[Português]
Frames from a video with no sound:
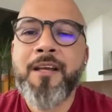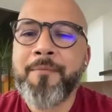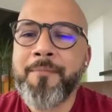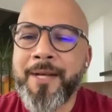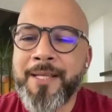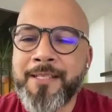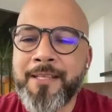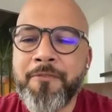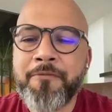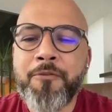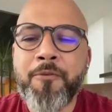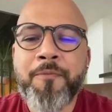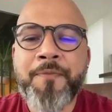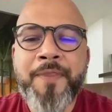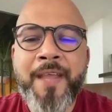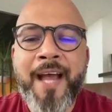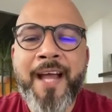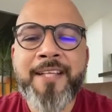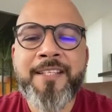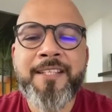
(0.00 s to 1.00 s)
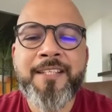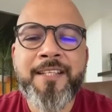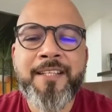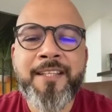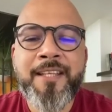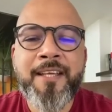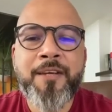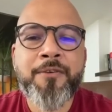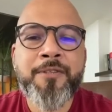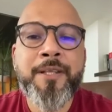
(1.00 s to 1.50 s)
mas a vontade de
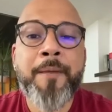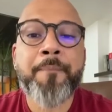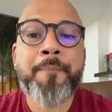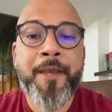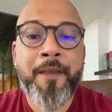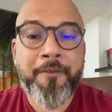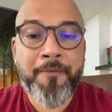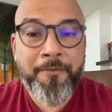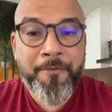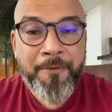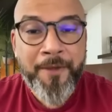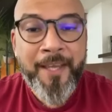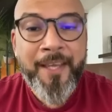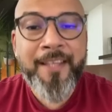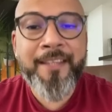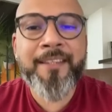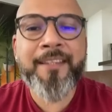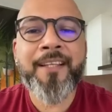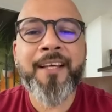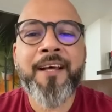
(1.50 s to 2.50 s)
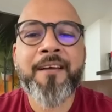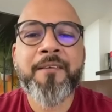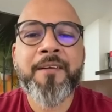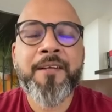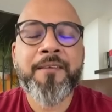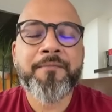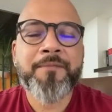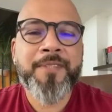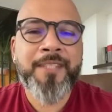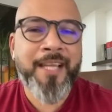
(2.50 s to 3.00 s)
Deus é
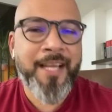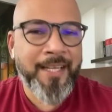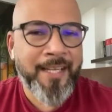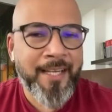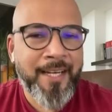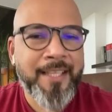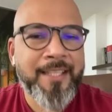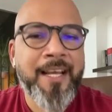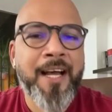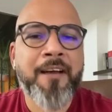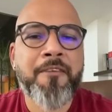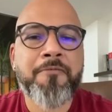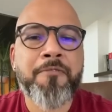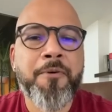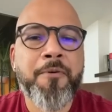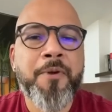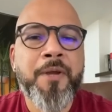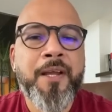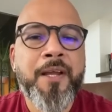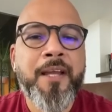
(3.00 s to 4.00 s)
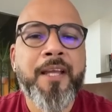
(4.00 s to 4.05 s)
perfeita e agradável.